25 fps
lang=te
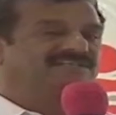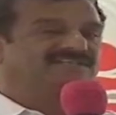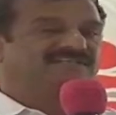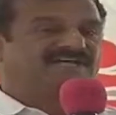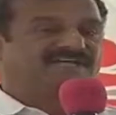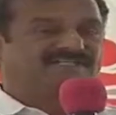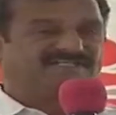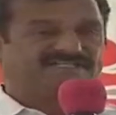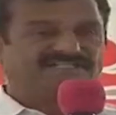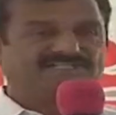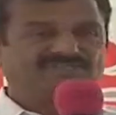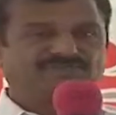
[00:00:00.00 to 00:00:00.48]

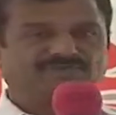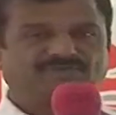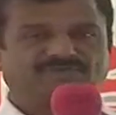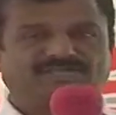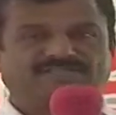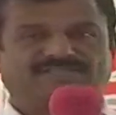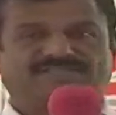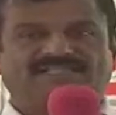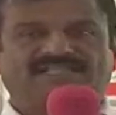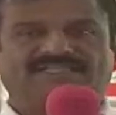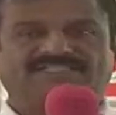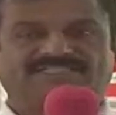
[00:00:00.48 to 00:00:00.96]

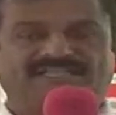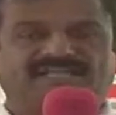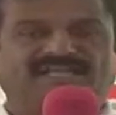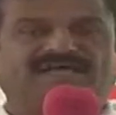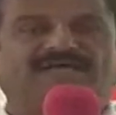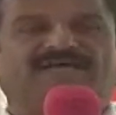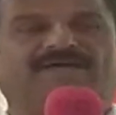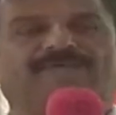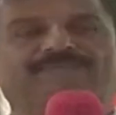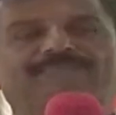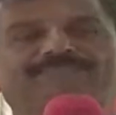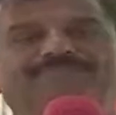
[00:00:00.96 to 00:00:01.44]
సాధించుకునే దశల
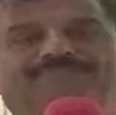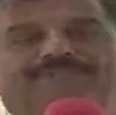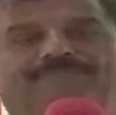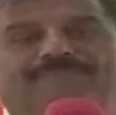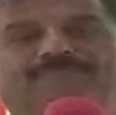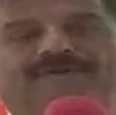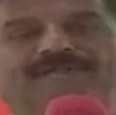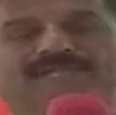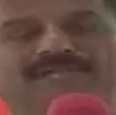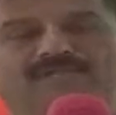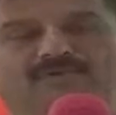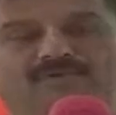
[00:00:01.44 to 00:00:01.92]

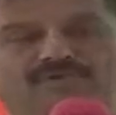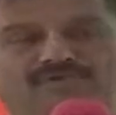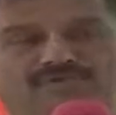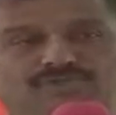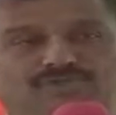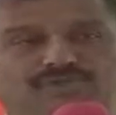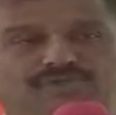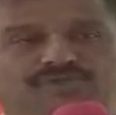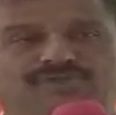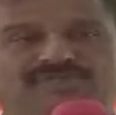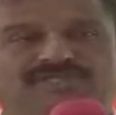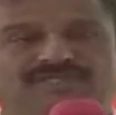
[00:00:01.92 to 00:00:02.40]
మరి
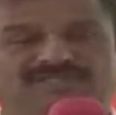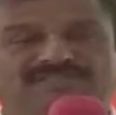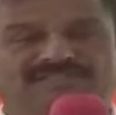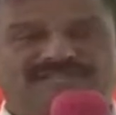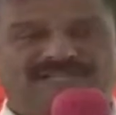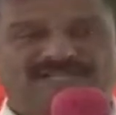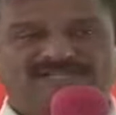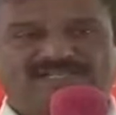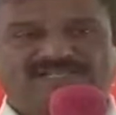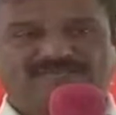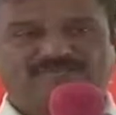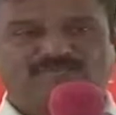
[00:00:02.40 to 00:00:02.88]
ఈరోజు
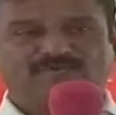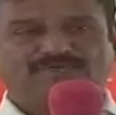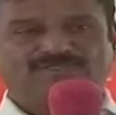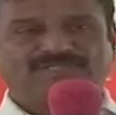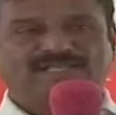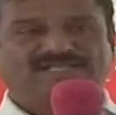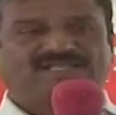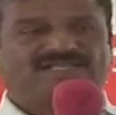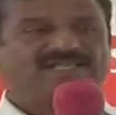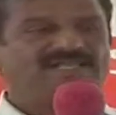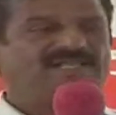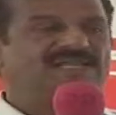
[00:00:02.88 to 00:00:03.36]
దానికి ముఖ్య
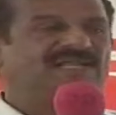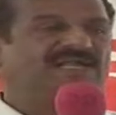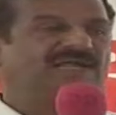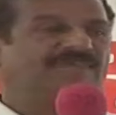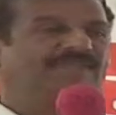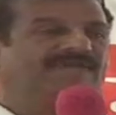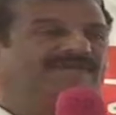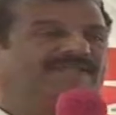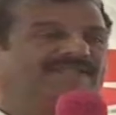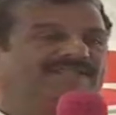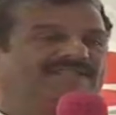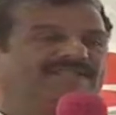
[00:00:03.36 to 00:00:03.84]

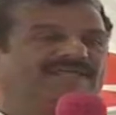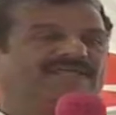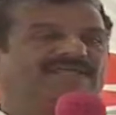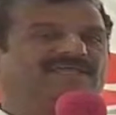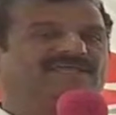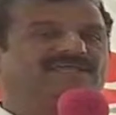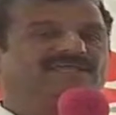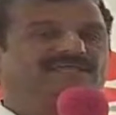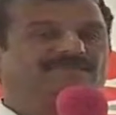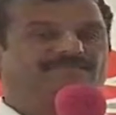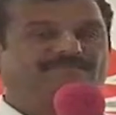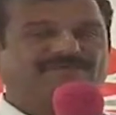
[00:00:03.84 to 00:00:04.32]
కీలకమైనదే
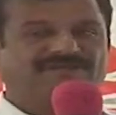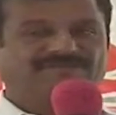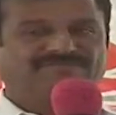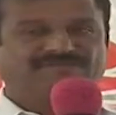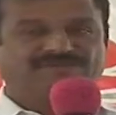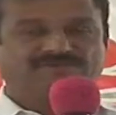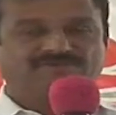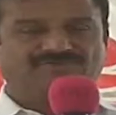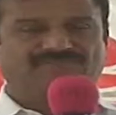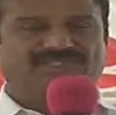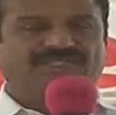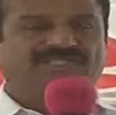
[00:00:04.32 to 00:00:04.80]
మరి
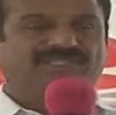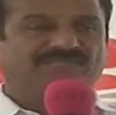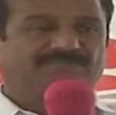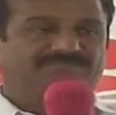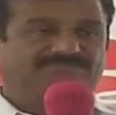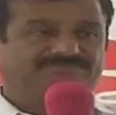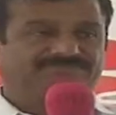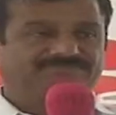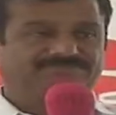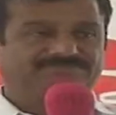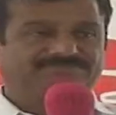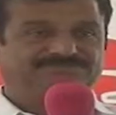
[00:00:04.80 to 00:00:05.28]
వ్యవసాయం
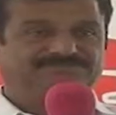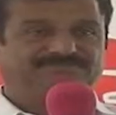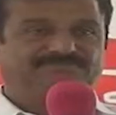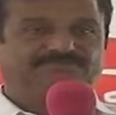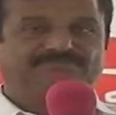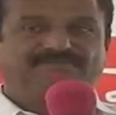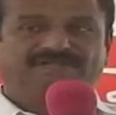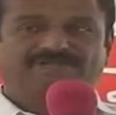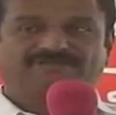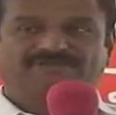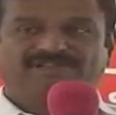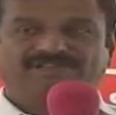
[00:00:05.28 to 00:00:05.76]

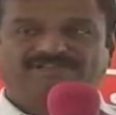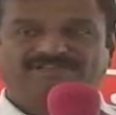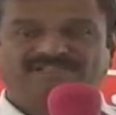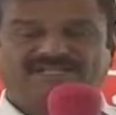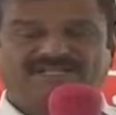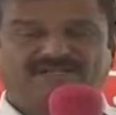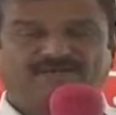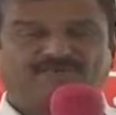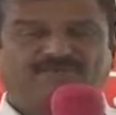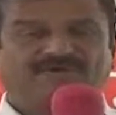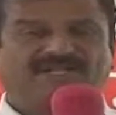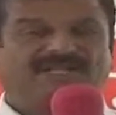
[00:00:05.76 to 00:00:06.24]
మనం
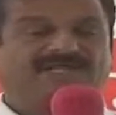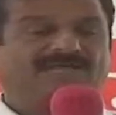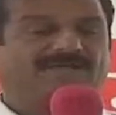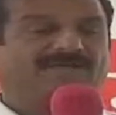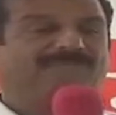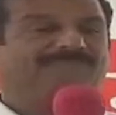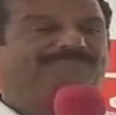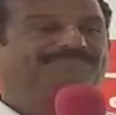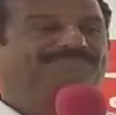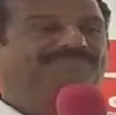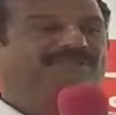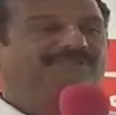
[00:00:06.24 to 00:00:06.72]
అందరం కూడా
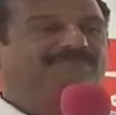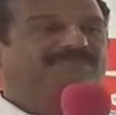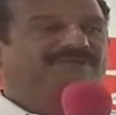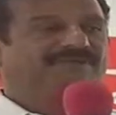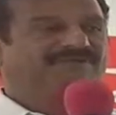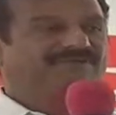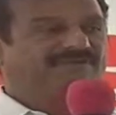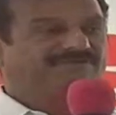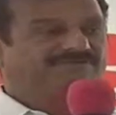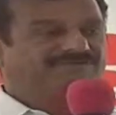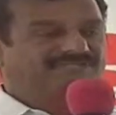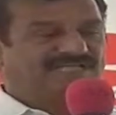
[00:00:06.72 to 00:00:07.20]
మరి
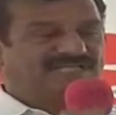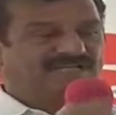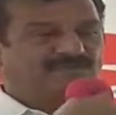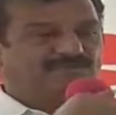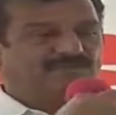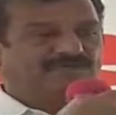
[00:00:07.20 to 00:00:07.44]
వ్యవసాయ